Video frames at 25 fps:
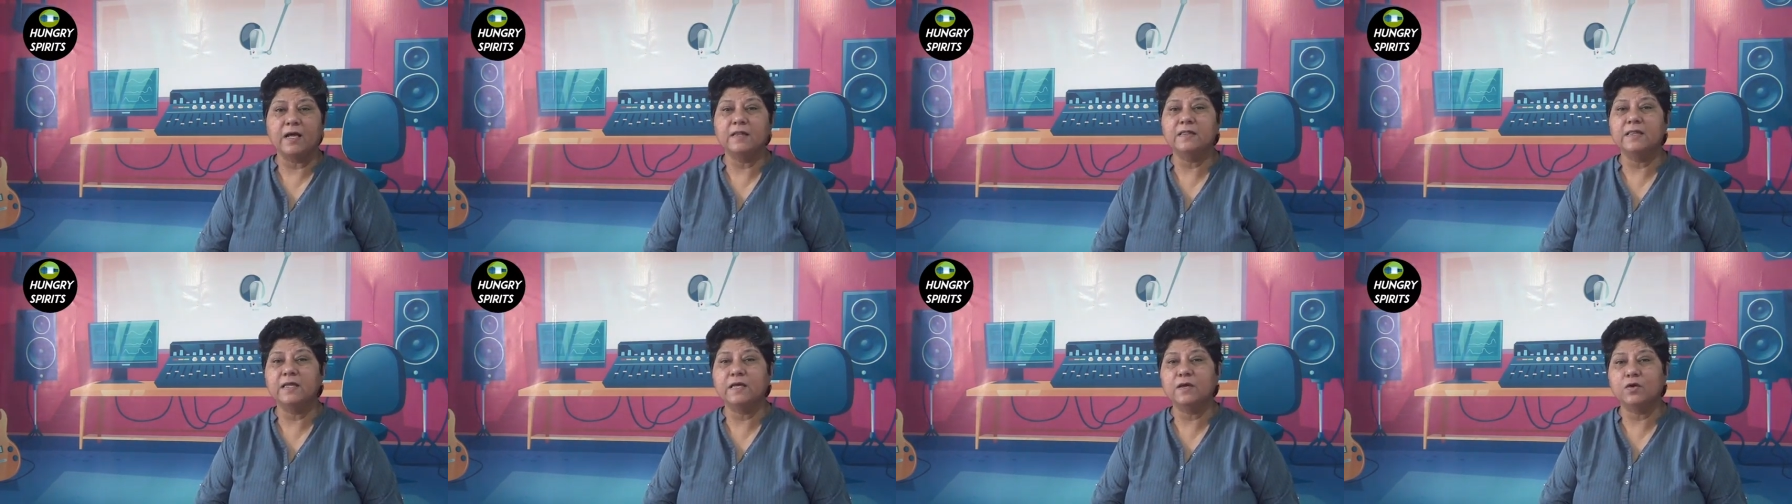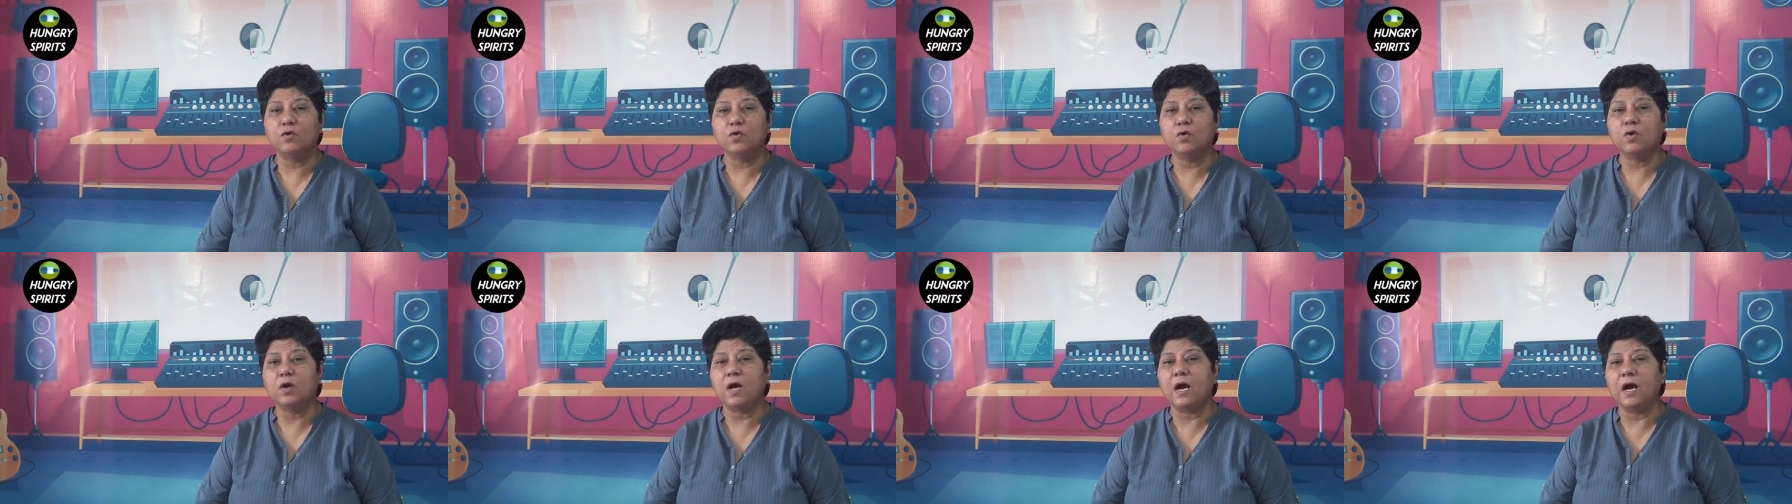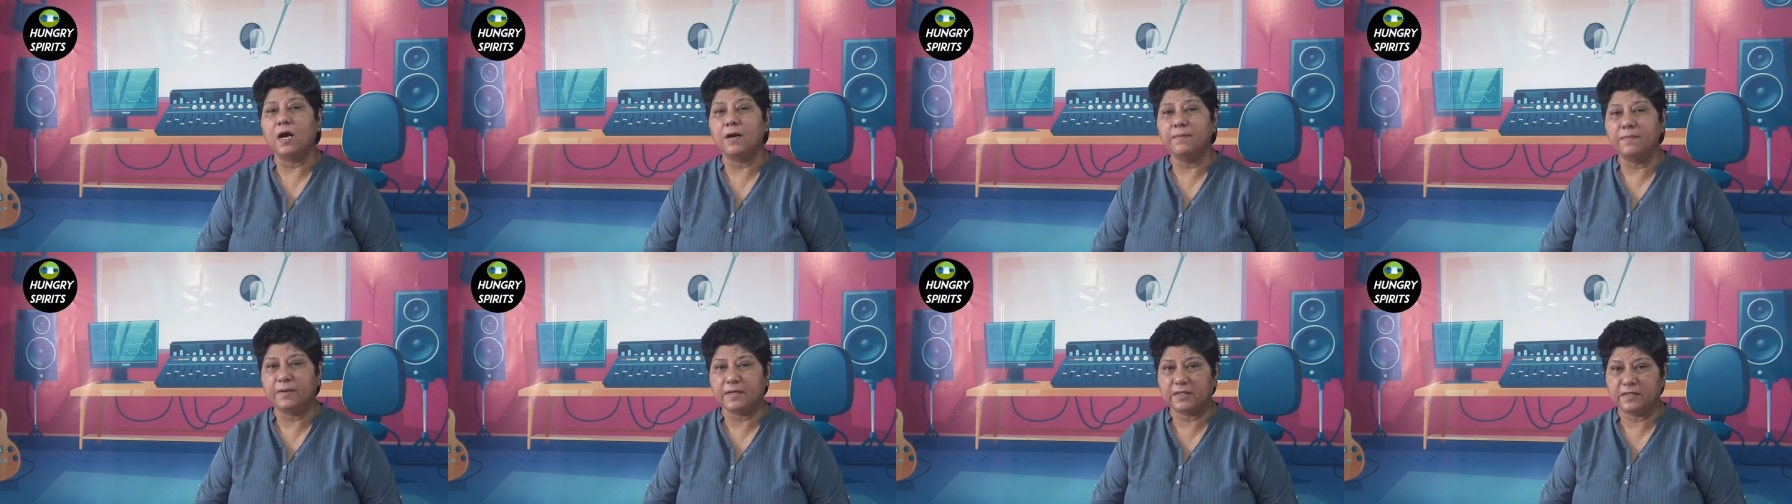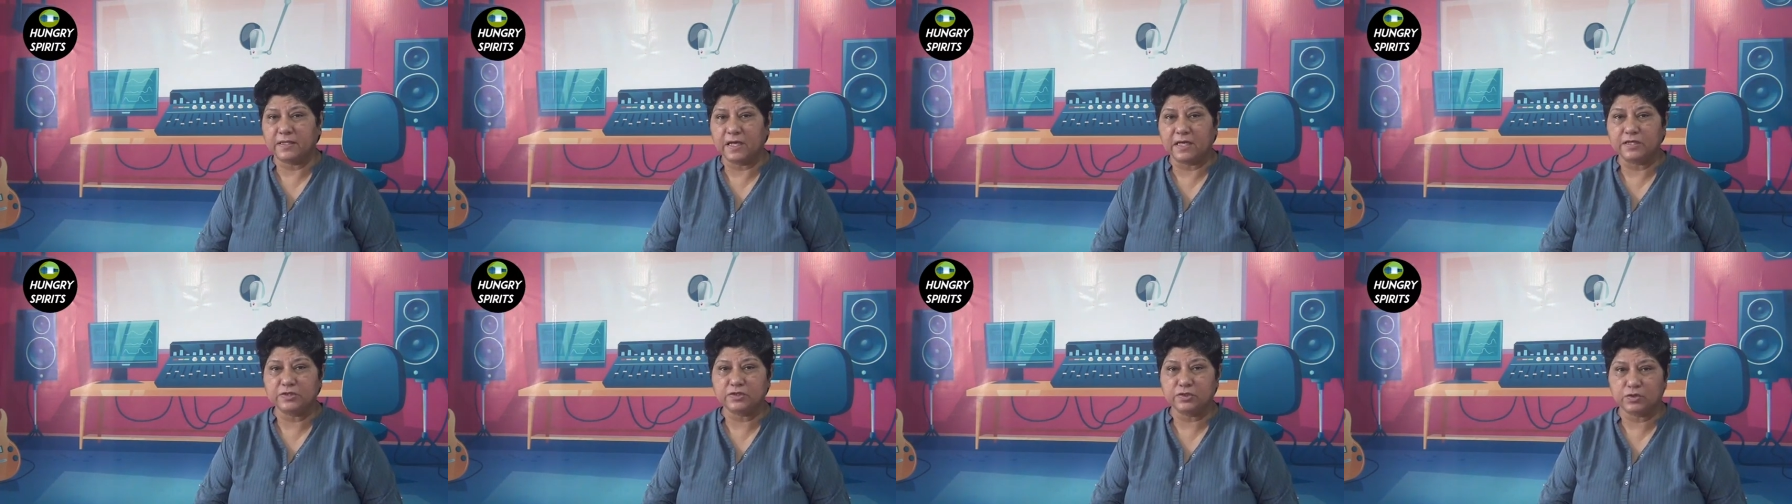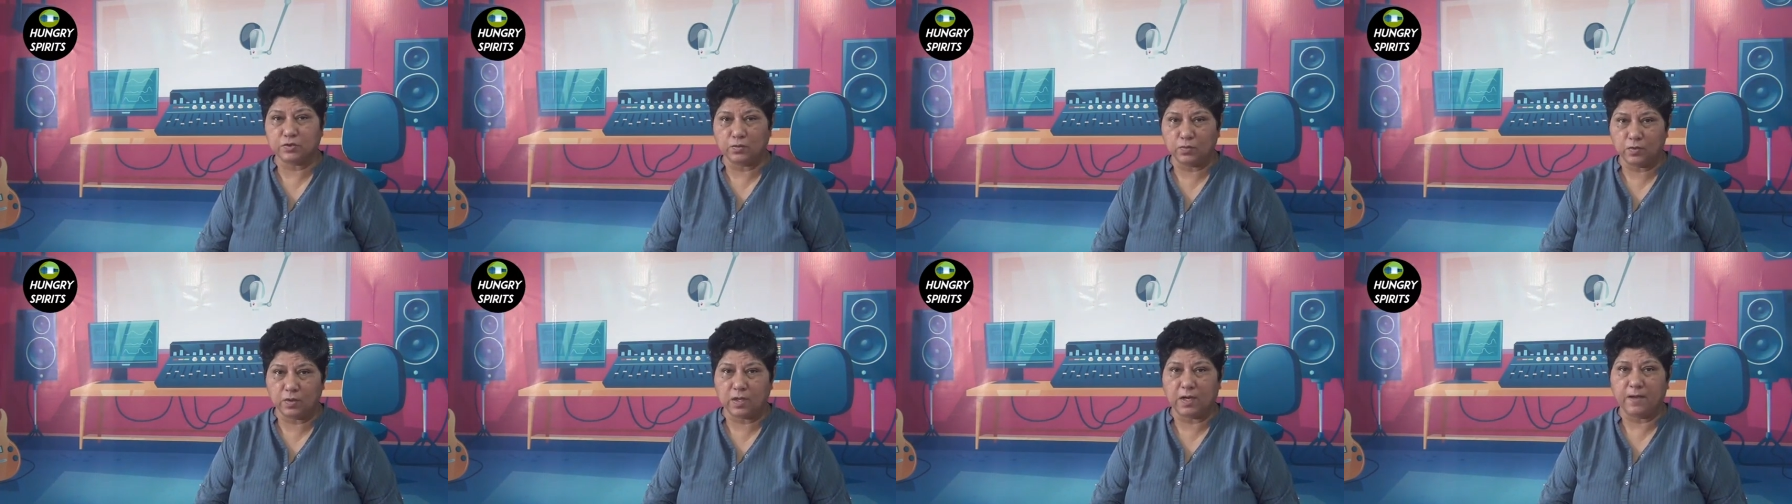अधिक को कहां
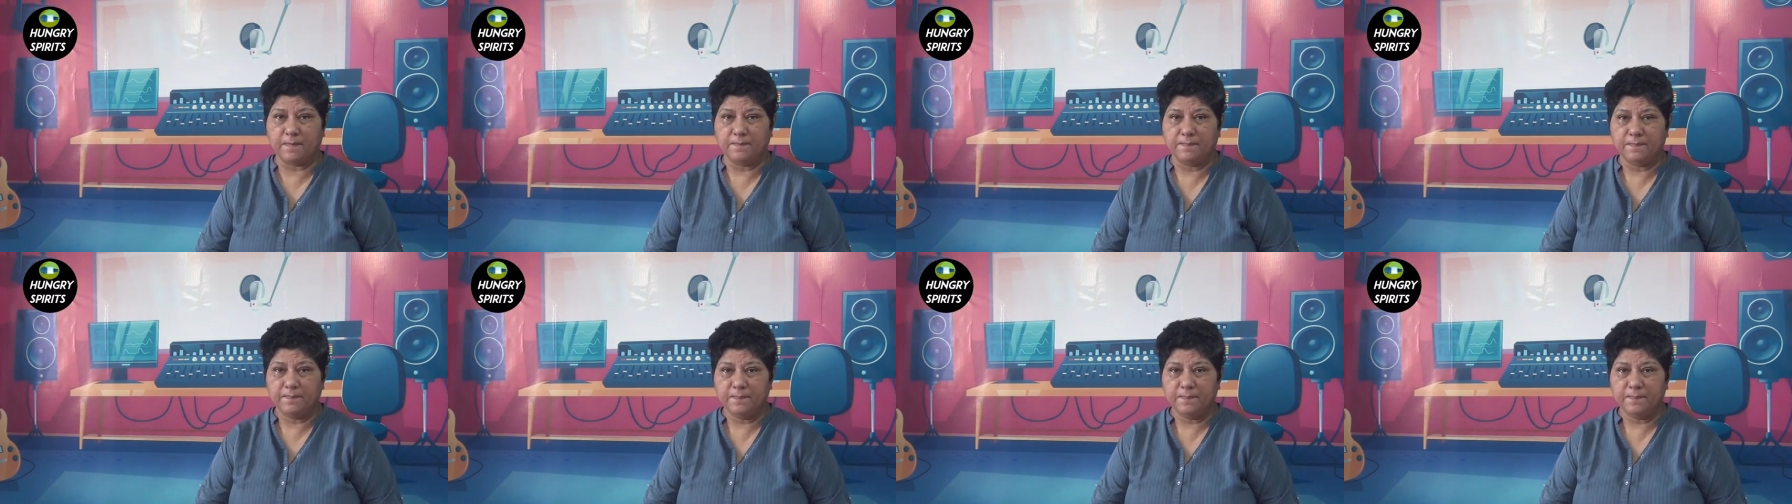बर्दाश्त होगा